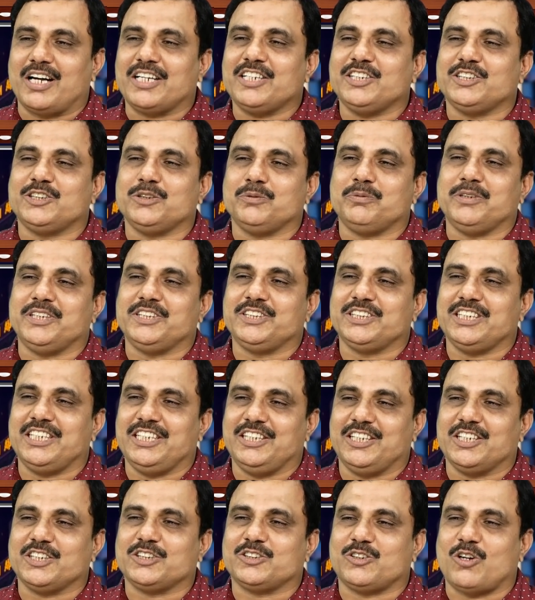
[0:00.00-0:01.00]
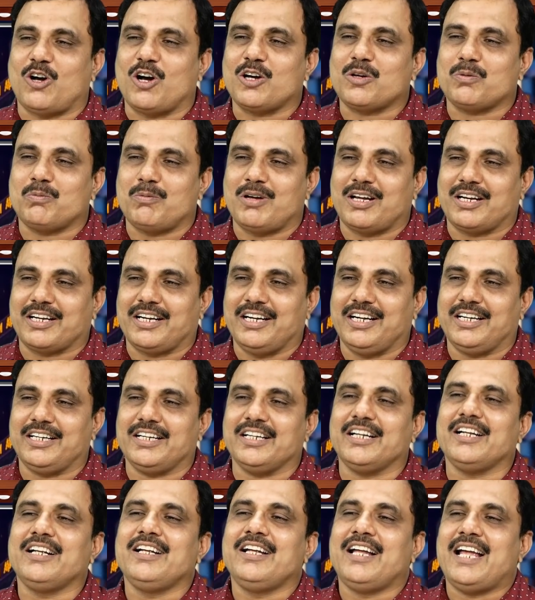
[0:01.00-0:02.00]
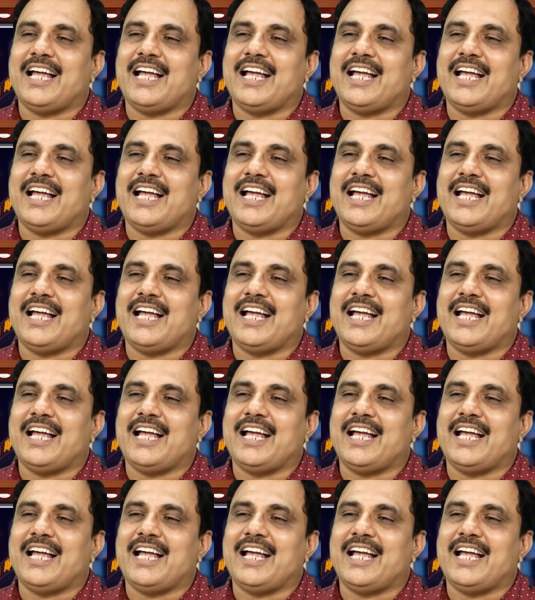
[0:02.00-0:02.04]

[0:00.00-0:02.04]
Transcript: పార్టిసిపేషన్ ఇన్ ద స్టాక్ మార్కెట్